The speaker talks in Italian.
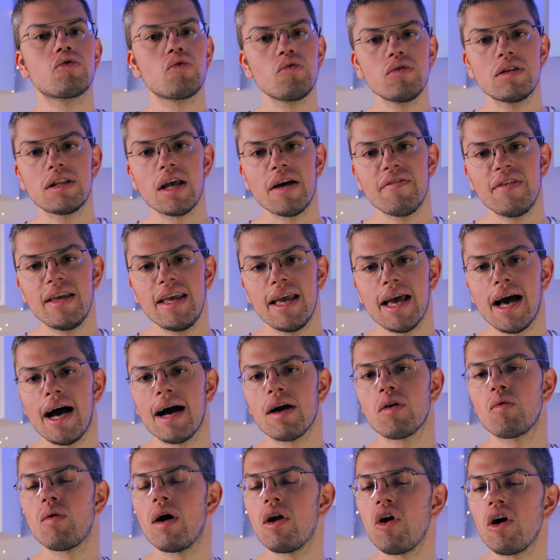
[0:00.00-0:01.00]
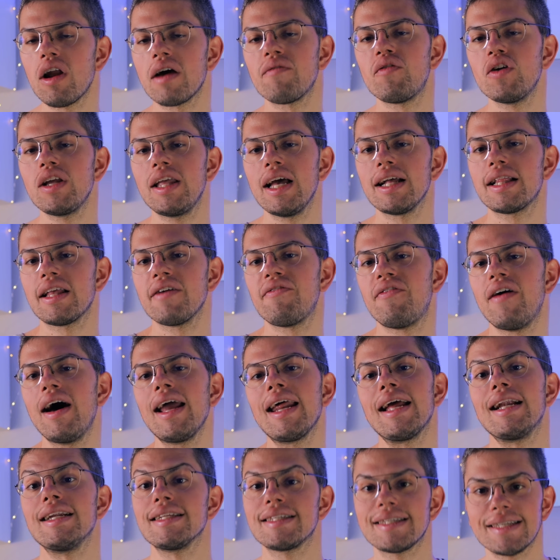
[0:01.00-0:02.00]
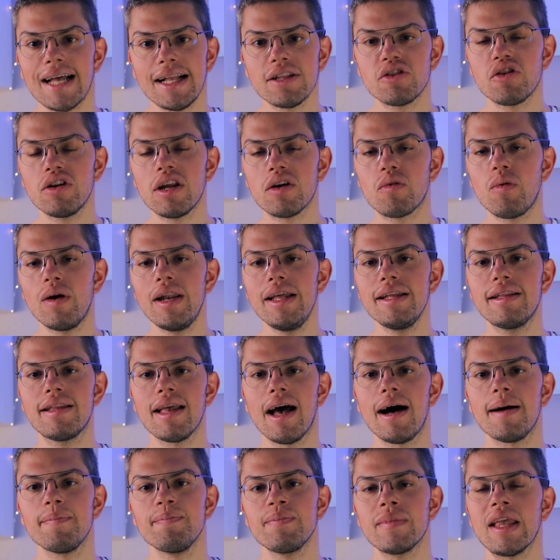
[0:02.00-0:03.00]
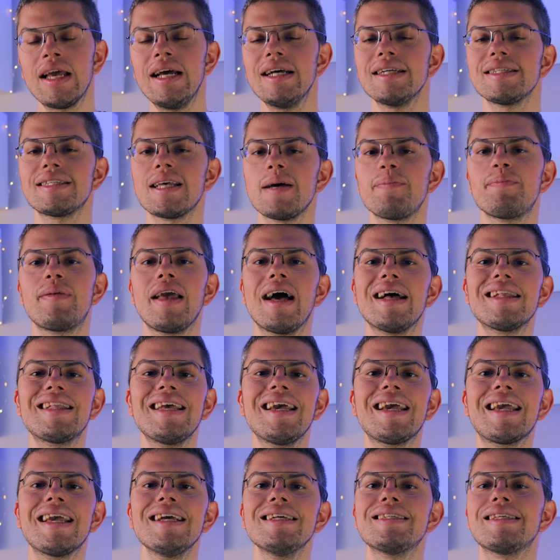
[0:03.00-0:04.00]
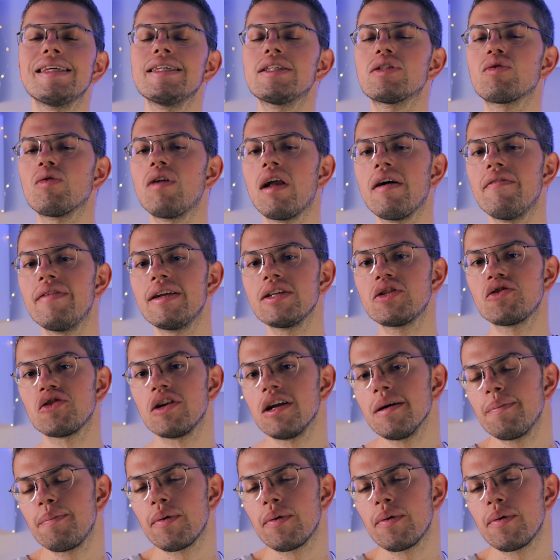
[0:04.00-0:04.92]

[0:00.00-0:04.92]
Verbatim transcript: Tuttavia, qualora vogliate fare il salto di qualità, sappiate che esiste una versione